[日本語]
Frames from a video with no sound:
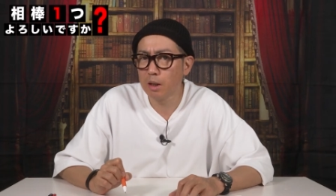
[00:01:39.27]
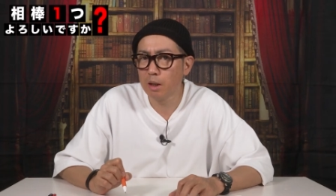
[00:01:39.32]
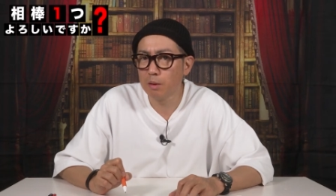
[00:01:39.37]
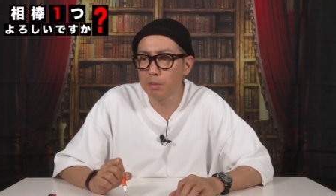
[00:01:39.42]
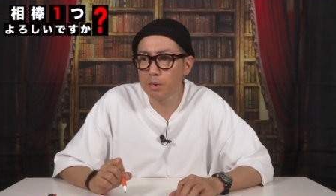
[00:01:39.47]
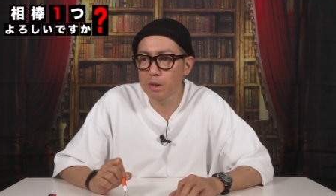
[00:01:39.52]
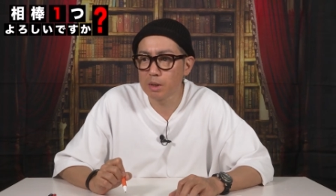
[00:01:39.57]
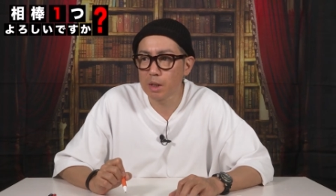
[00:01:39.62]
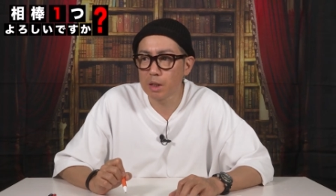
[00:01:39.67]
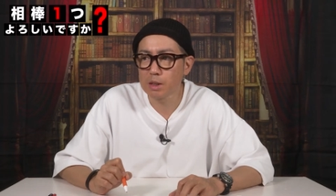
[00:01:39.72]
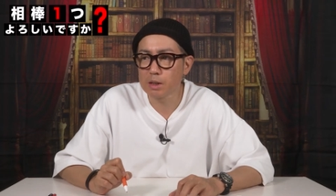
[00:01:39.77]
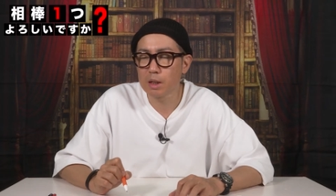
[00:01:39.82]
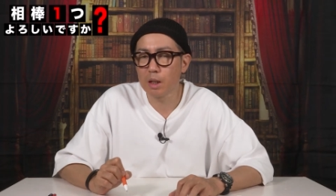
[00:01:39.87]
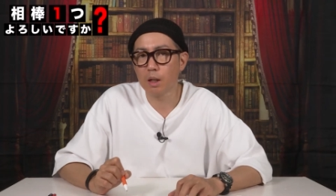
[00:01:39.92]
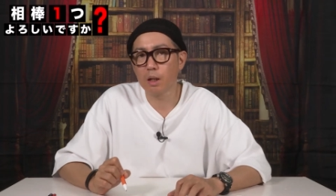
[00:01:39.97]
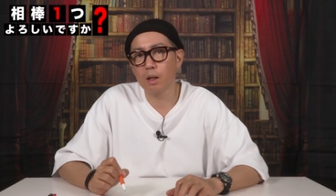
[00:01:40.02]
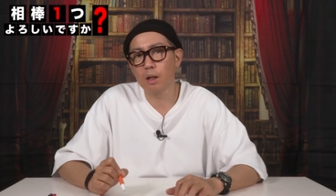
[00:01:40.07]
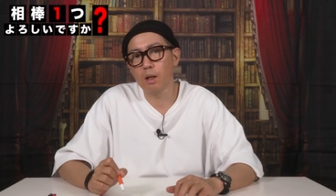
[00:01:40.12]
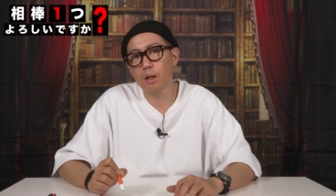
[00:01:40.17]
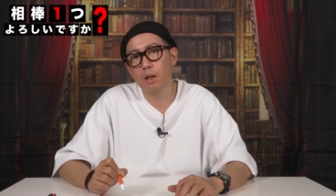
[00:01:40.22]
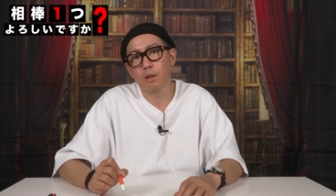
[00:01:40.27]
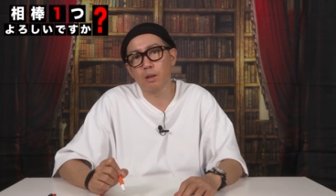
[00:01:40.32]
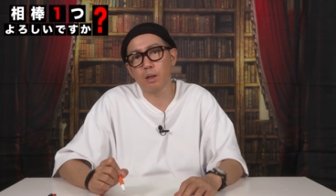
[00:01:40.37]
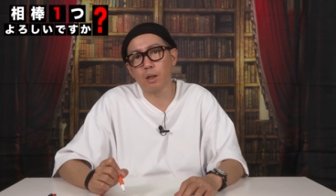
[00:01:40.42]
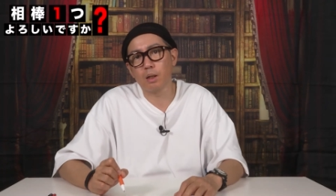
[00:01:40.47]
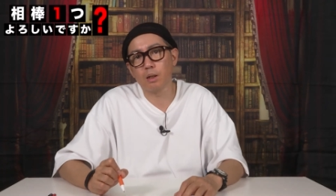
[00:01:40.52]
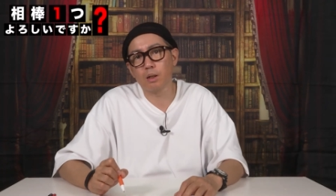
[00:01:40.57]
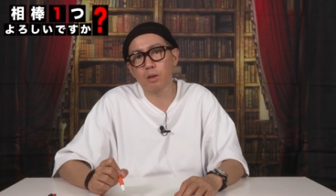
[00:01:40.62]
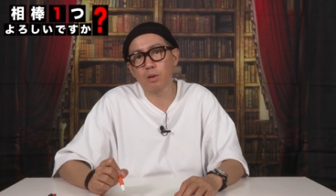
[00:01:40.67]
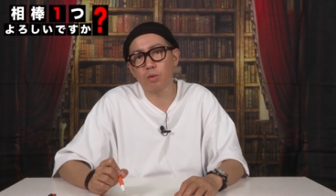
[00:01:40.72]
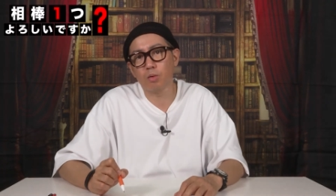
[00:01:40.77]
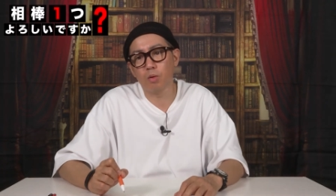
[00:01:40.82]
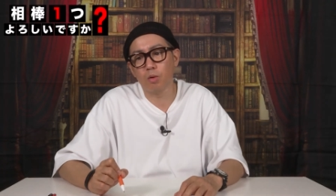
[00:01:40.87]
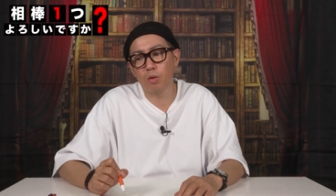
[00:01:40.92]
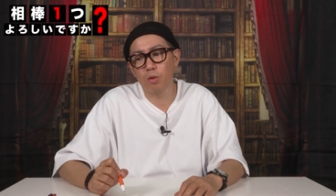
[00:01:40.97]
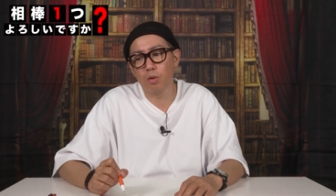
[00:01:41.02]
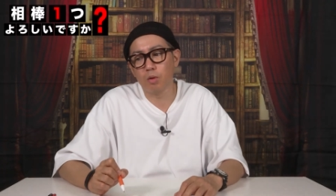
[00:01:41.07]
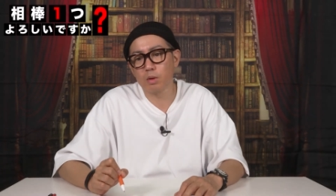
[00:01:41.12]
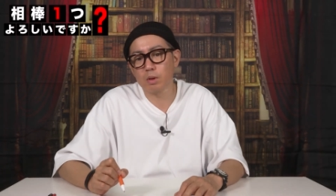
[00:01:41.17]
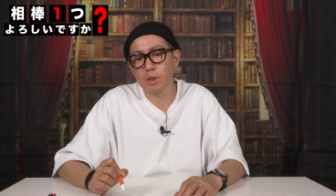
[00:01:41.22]
水谷さんが大
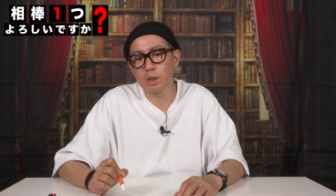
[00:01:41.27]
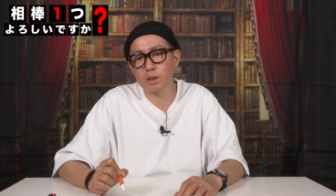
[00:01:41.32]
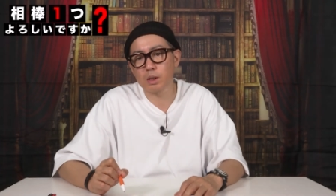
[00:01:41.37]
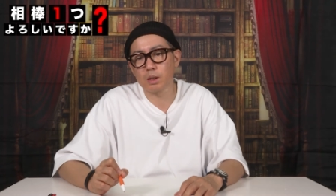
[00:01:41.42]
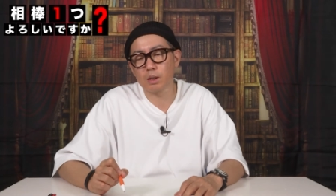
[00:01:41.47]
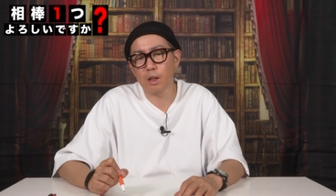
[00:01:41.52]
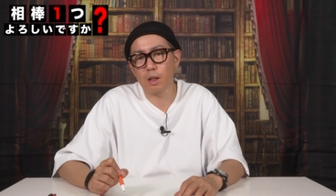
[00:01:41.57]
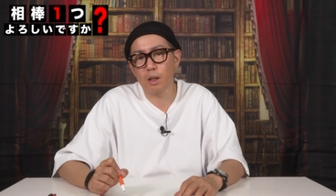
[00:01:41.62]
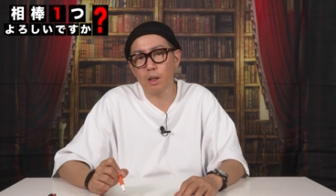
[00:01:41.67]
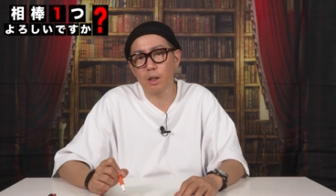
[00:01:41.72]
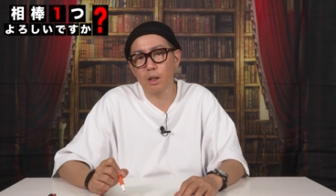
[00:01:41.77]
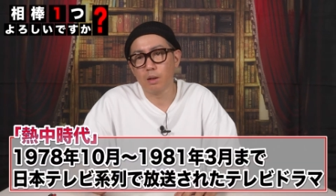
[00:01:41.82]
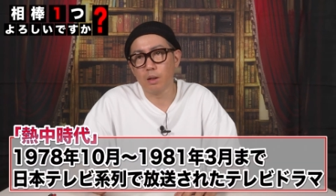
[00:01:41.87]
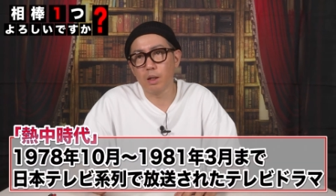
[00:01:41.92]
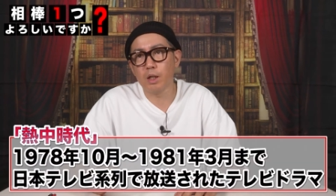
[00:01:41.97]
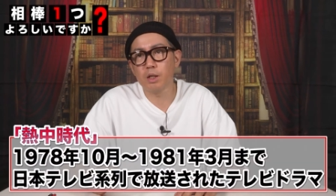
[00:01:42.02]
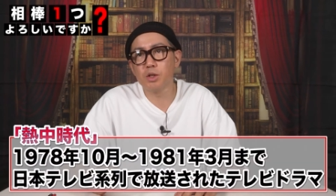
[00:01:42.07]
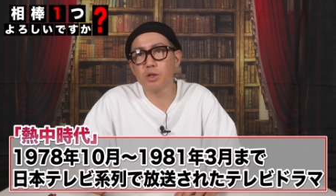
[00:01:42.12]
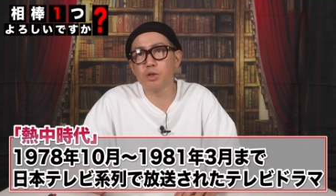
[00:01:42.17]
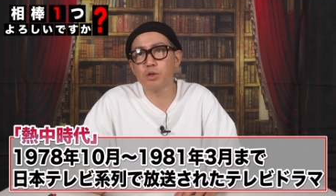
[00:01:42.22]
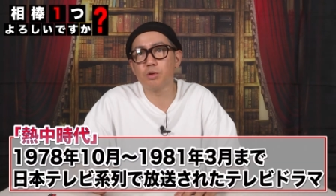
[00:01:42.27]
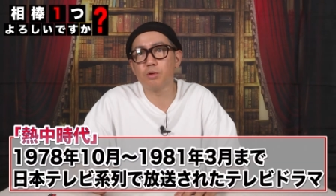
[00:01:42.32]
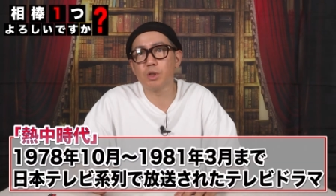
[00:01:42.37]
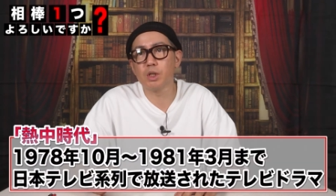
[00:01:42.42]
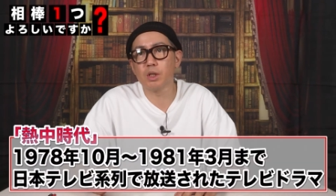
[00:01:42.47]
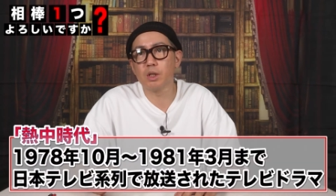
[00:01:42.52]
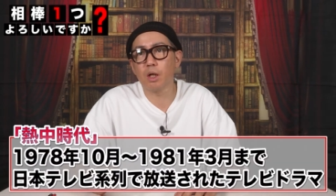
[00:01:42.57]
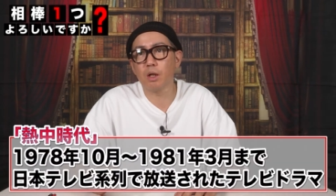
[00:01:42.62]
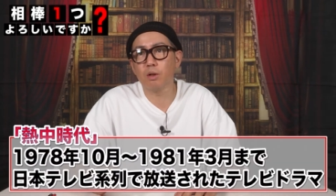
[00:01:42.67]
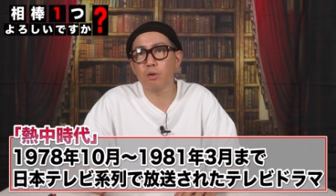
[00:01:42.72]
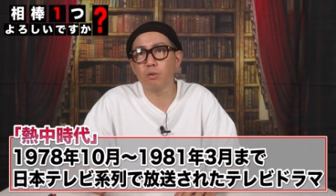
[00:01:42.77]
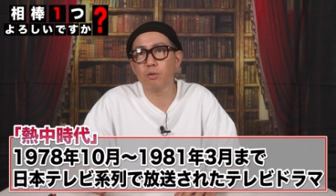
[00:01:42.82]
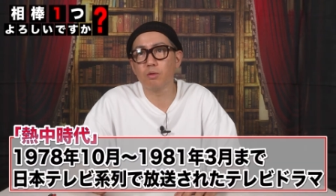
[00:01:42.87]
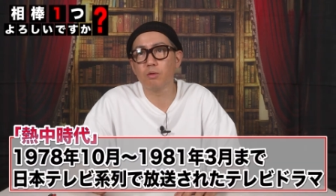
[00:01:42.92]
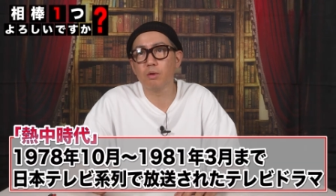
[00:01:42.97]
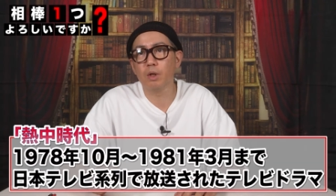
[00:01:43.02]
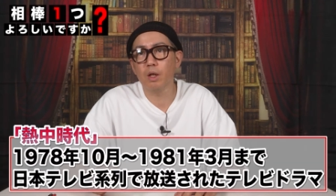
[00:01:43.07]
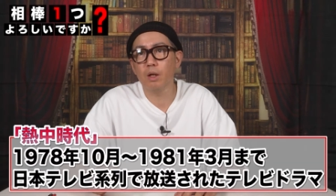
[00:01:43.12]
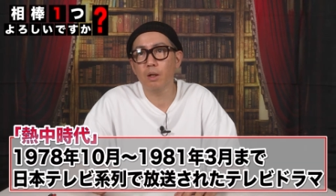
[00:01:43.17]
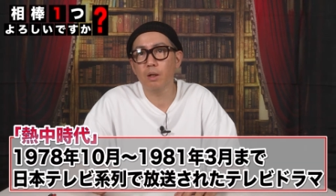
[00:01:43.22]
ヒットさせた「熱中時代」とい
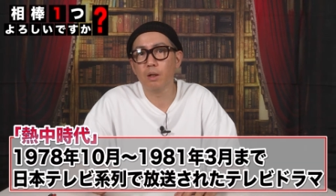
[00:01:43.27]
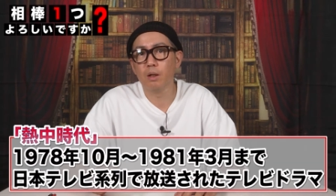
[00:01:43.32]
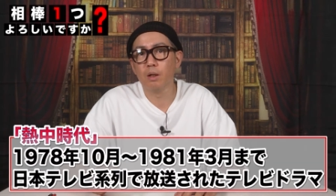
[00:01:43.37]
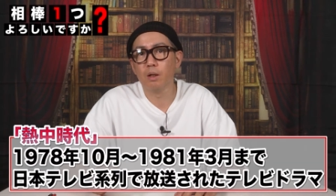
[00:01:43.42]
うね、